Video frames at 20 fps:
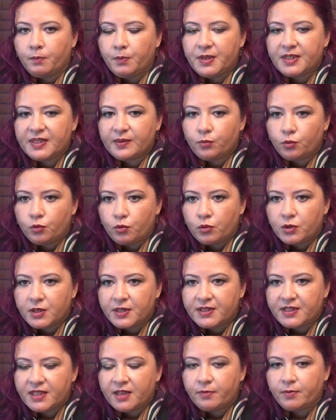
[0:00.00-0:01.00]
Bizim hukuk
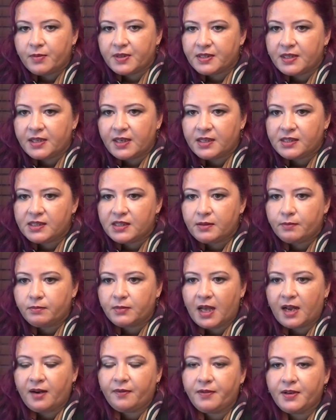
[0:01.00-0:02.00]
sistemimizde
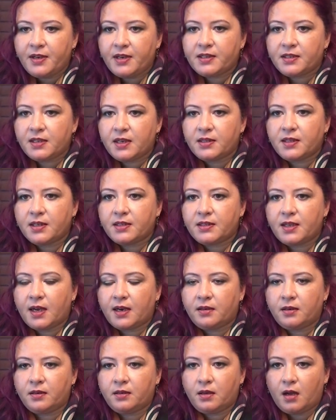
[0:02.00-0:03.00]
yazılımlar fikir sanat
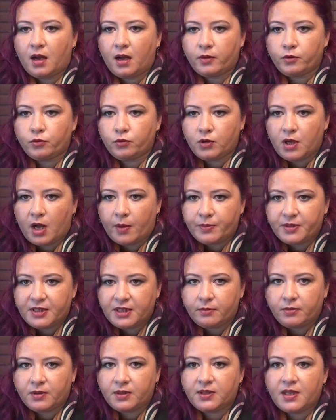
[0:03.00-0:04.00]
eserleri kanunu
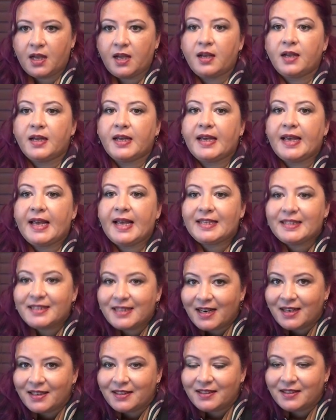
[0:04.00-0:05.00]
kapsamında
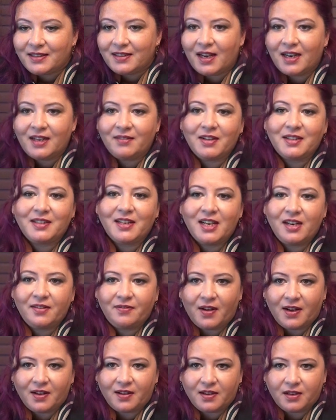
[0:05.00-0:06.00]
eserdirler ve
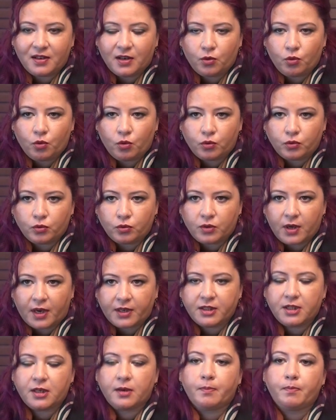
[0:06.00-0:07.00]
telif hakkıyla
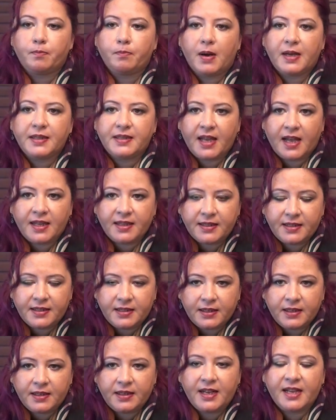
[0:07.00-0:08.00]
korunurlar.
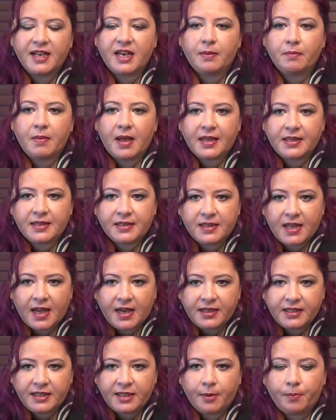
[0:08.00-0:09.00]

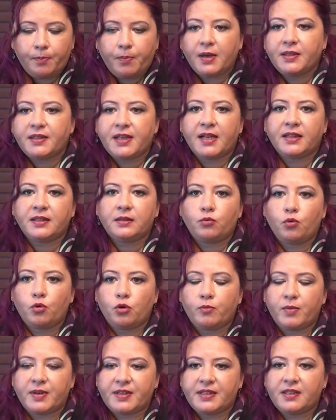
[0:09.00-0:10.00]
Patentlenemezler, patent
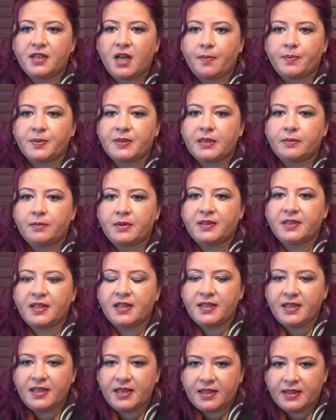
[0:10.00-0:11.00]
koruması
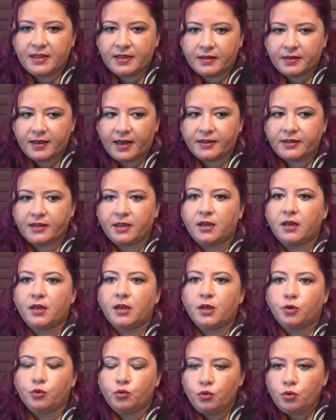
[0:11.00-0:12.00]
kapsamında değildirler.
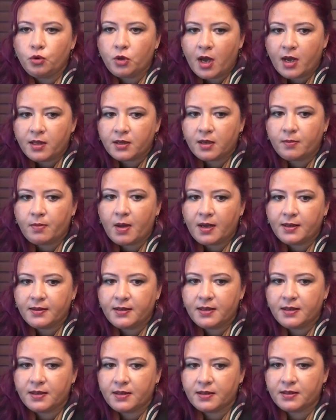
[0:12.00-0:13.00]
Dünyada
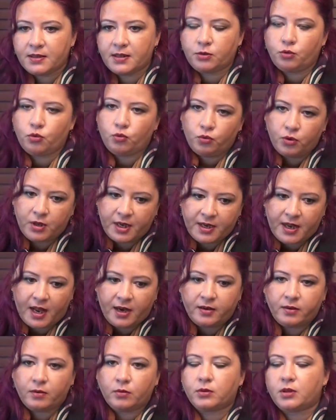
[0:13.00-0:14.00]
baktığınızda çok
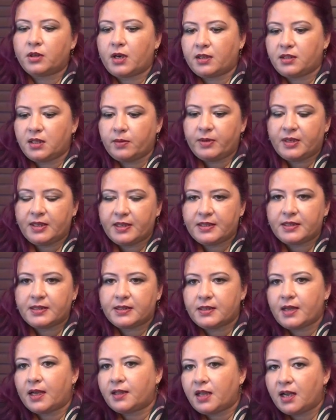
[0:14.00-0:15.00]
genel olarak tabii ki
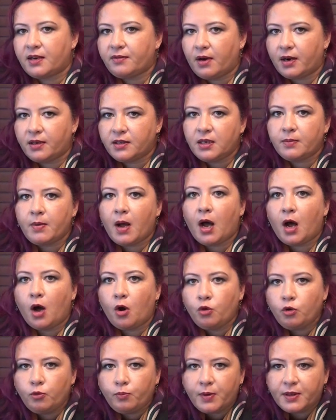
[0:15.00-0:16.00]
istisnalar vardır ama
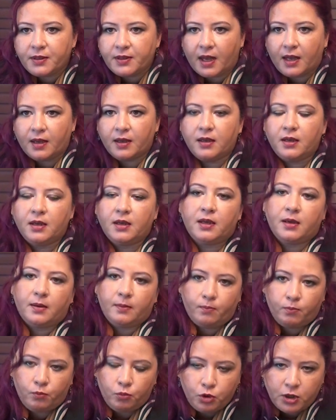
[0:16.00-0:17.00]
Avrupa'da
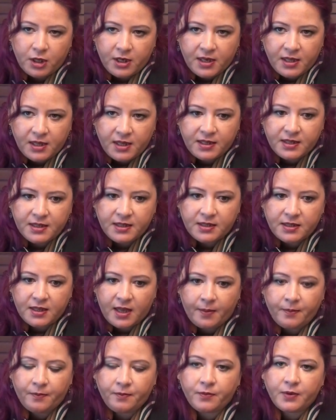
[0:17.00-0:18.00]
bu şekilde
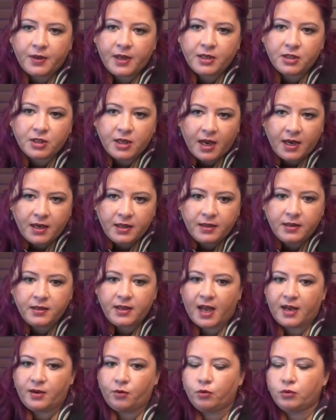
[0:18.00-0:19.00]
sistem geçerlidir.
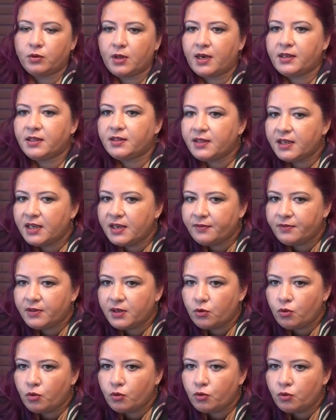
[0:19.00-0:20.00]
Yani onlar da
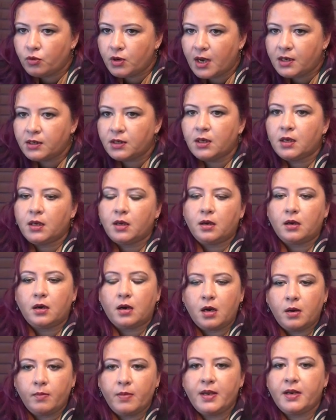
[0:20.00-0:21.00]
telifle korurlar.
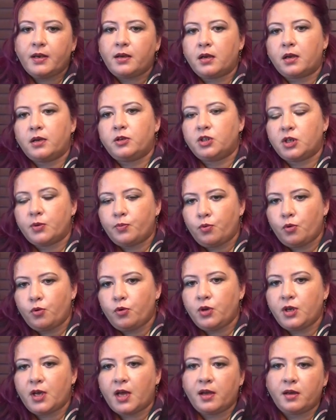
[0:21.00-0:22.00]
Amerika,
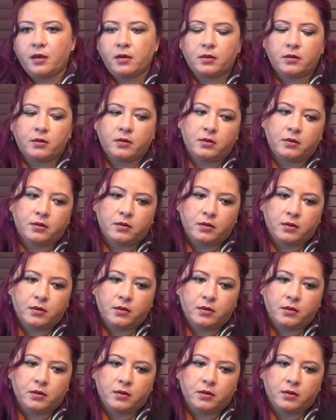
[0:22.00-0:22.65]
Japonya, e,